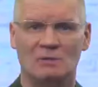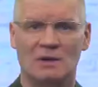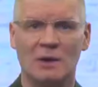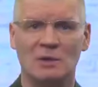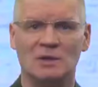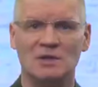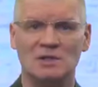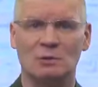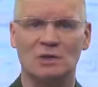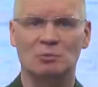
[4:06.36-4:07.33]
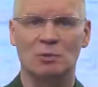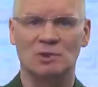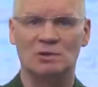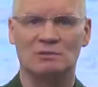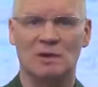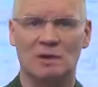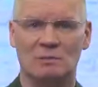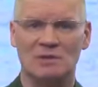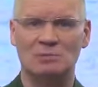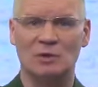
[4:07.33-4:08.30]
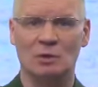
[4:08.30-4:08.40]
В районах населенных пунктов
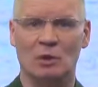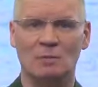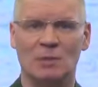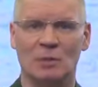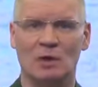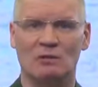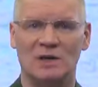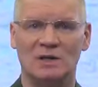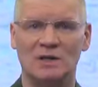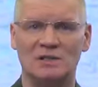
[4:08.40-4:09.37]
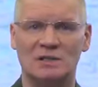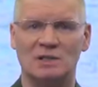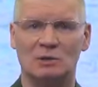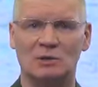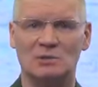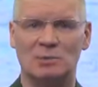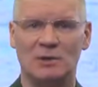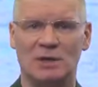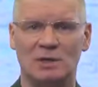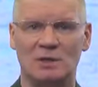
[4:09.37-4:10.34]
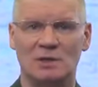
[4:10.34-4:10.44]
Маспино, Новая Донецкая Народной
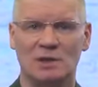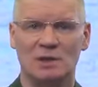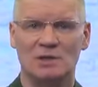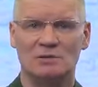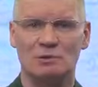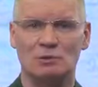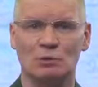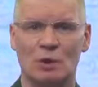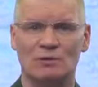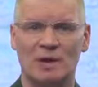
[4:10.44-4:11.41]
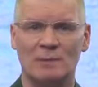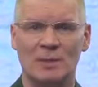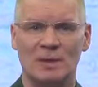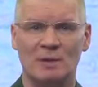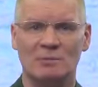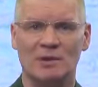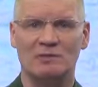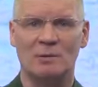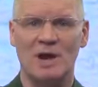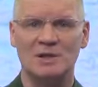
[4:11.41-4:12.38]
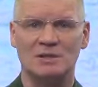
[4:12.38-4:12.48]
Республики, Свистуновка,
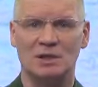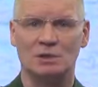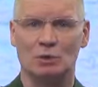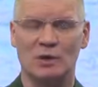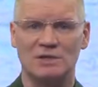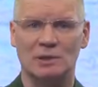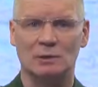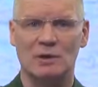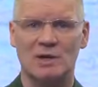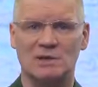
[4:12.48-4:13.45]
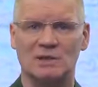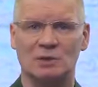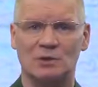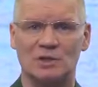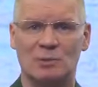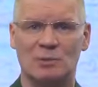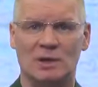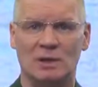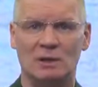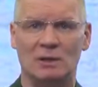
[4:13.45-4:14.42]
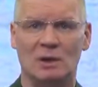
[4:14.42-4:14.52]
Первомайск и Троицкая Луганской Народной
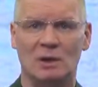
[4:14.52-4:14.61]
Республики –